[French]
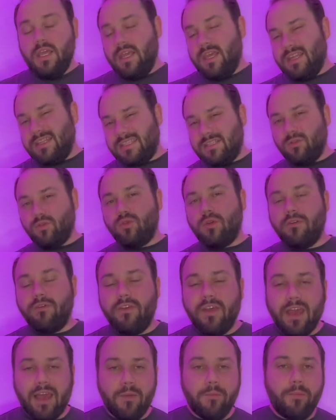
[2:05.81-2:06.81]
Et si on doit
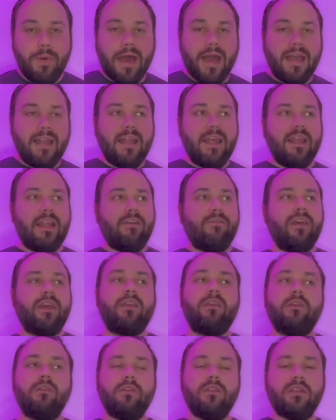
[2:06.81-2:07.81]
faire un parallèle
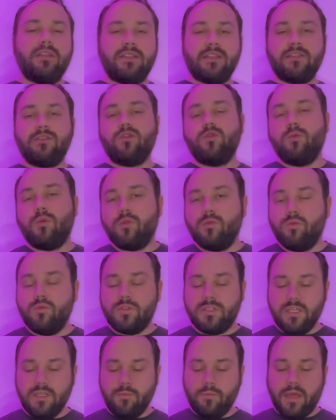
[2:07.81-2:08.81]
avec des instruments de
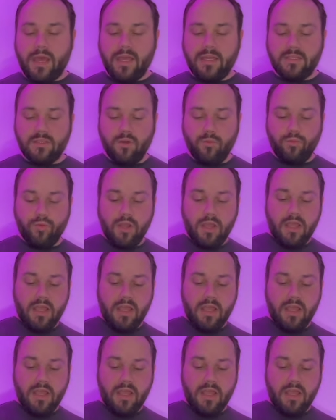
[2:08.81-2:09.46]
musique, par exemple,